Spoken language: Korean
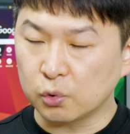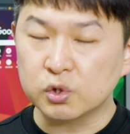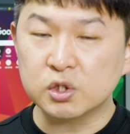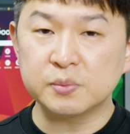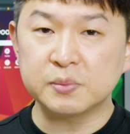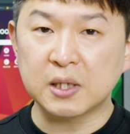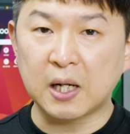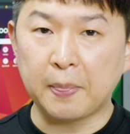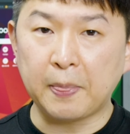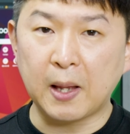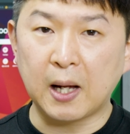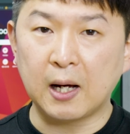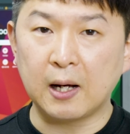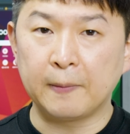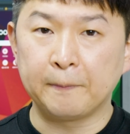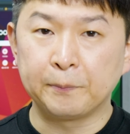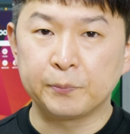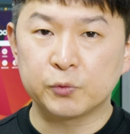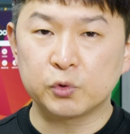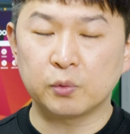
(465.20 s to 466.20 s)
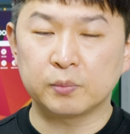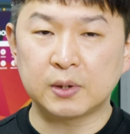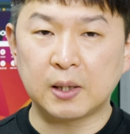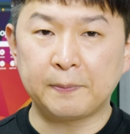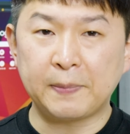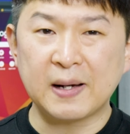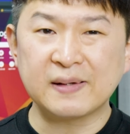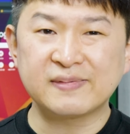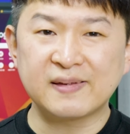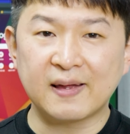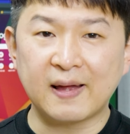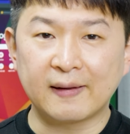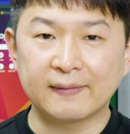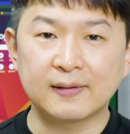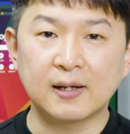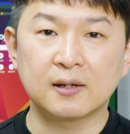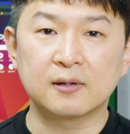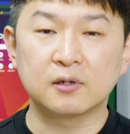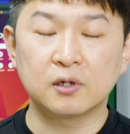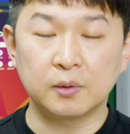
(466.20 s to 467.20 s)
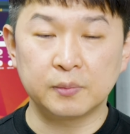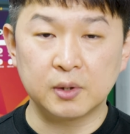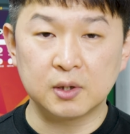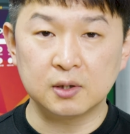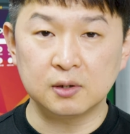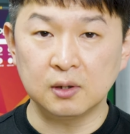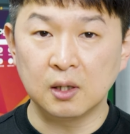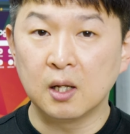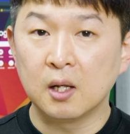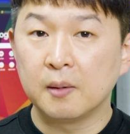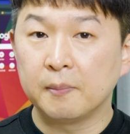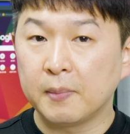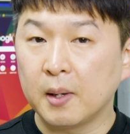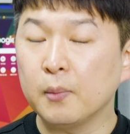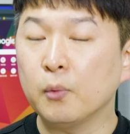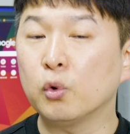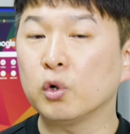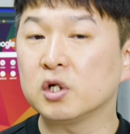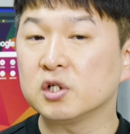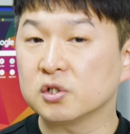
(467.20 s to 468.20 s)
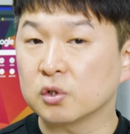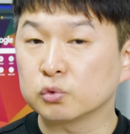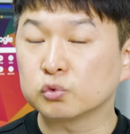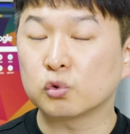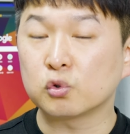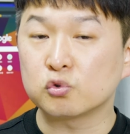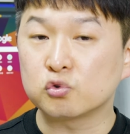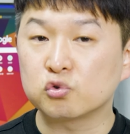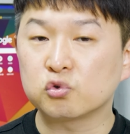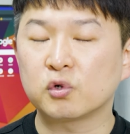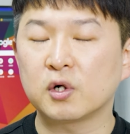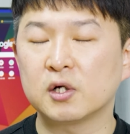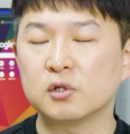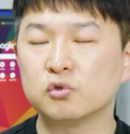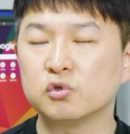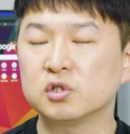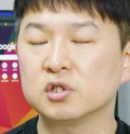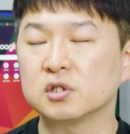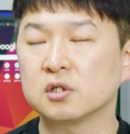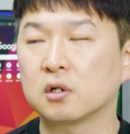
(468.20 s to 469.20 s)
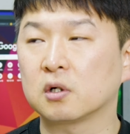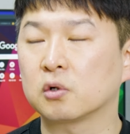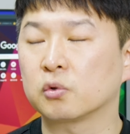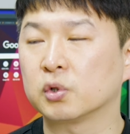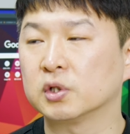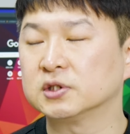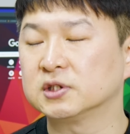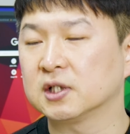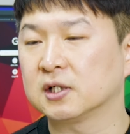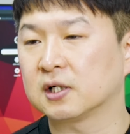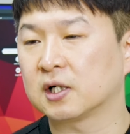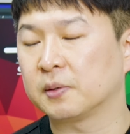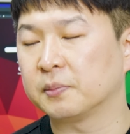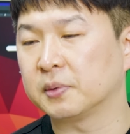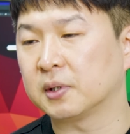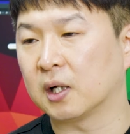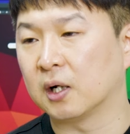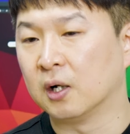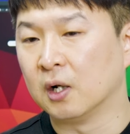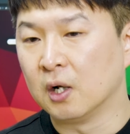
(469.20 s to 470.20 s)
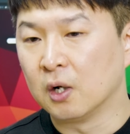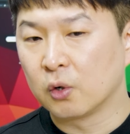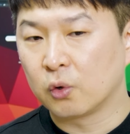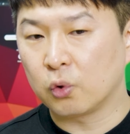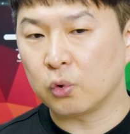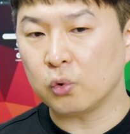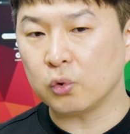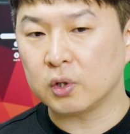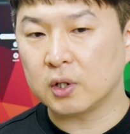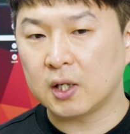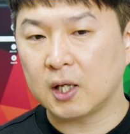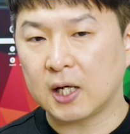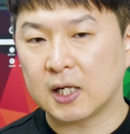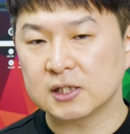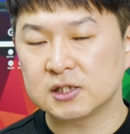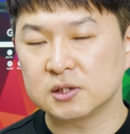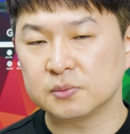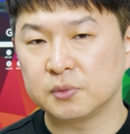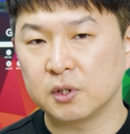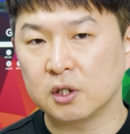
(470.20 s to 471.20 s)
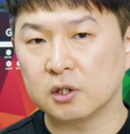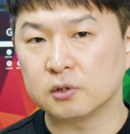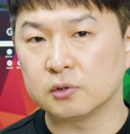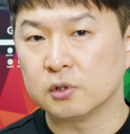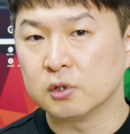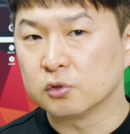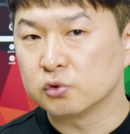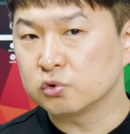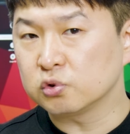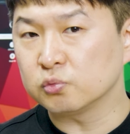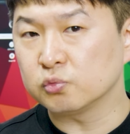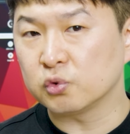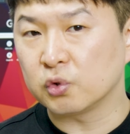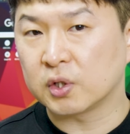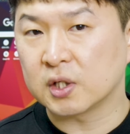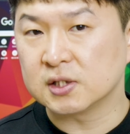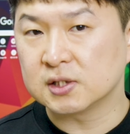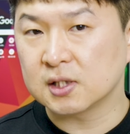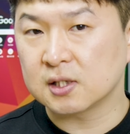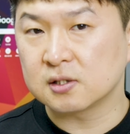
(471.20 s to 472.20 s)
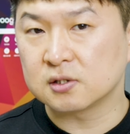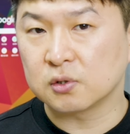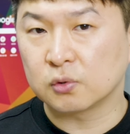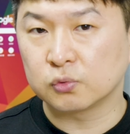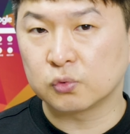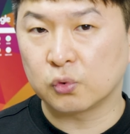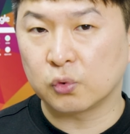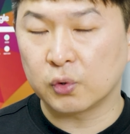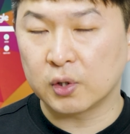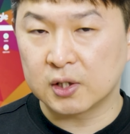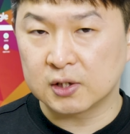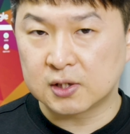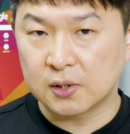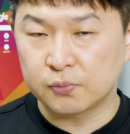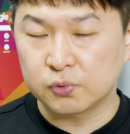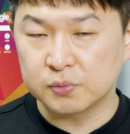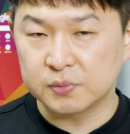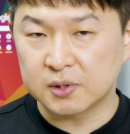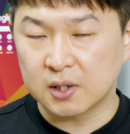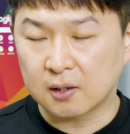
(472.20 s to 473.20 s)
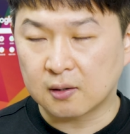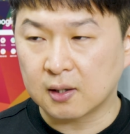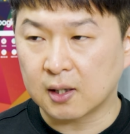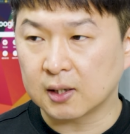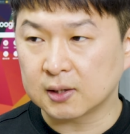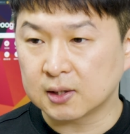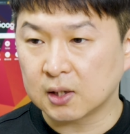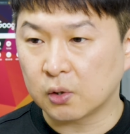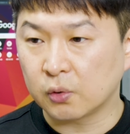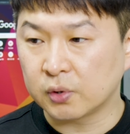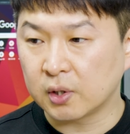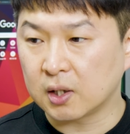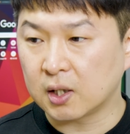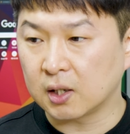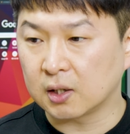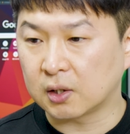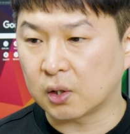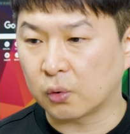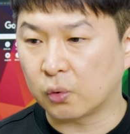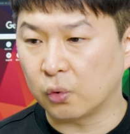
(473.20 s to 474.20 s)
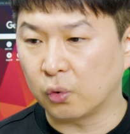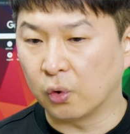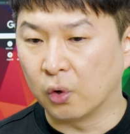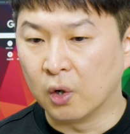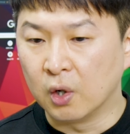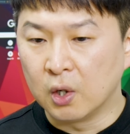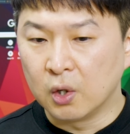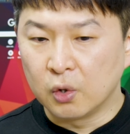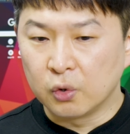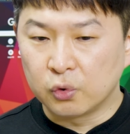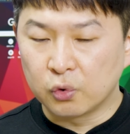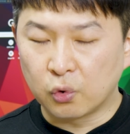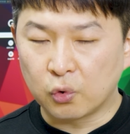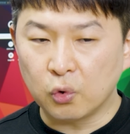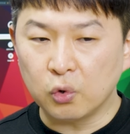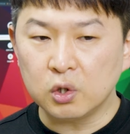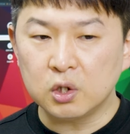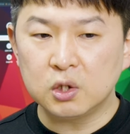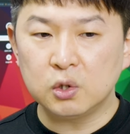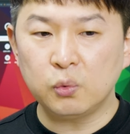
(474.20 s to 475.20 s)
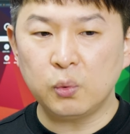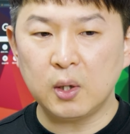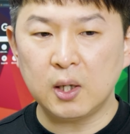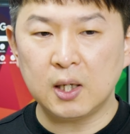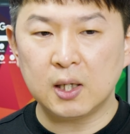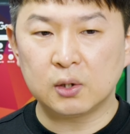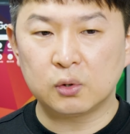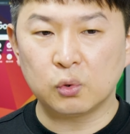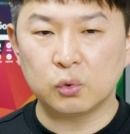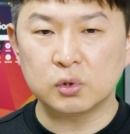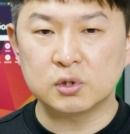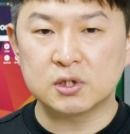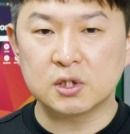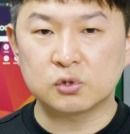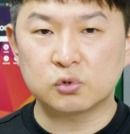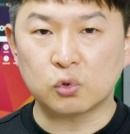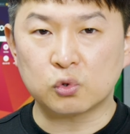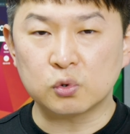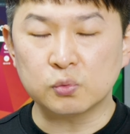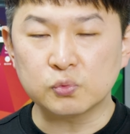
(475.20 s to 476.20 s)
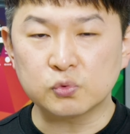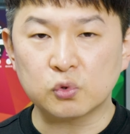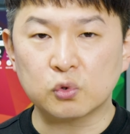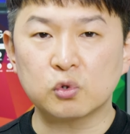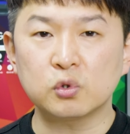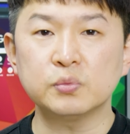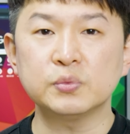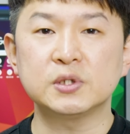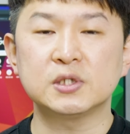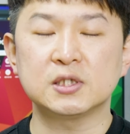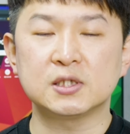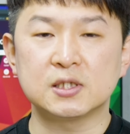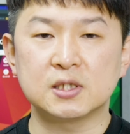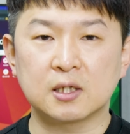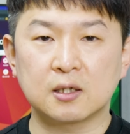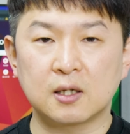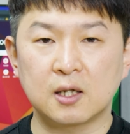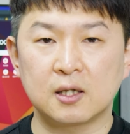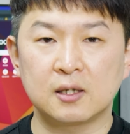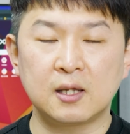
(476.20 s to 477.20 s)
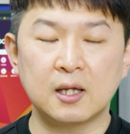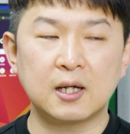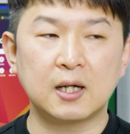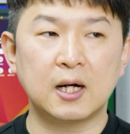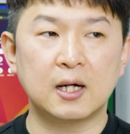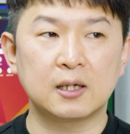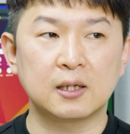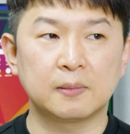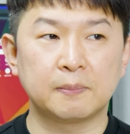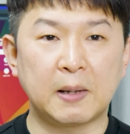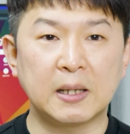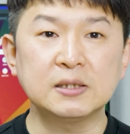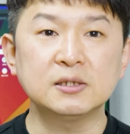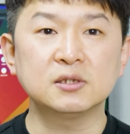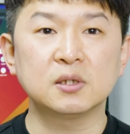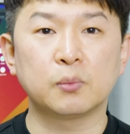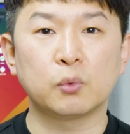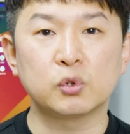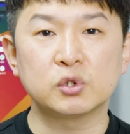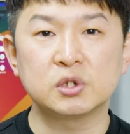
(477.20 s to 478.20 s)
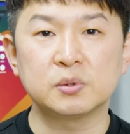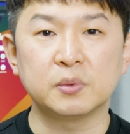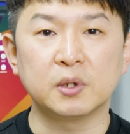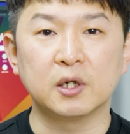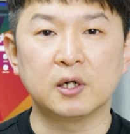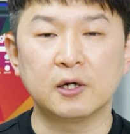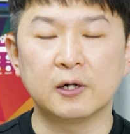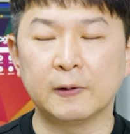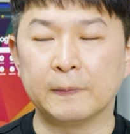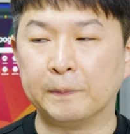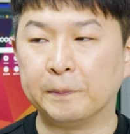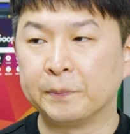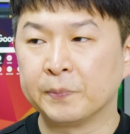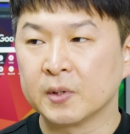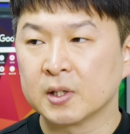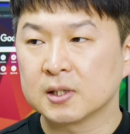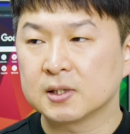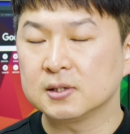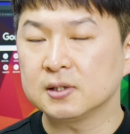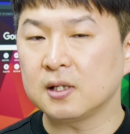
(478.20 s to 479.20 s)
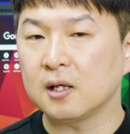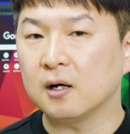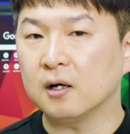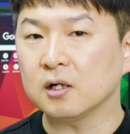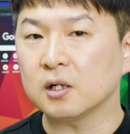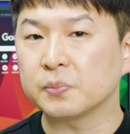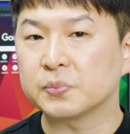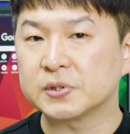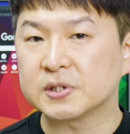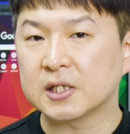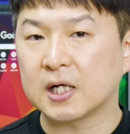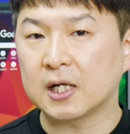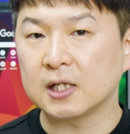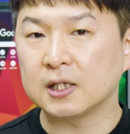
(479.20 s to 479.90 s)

욕심이 난다, 좀 난 빡세게 한다 그러면은 메모리 정도는 추가해 주시는 거를 권장을 합니다. 그렇게 하시면 충분히 괜찮은 정도의 제품이 될 것 같다고 생각이 되고, 요거 이외에도 이제 조금 조금씩 이렇게 색깔은 만져보시면 크게 어렵지가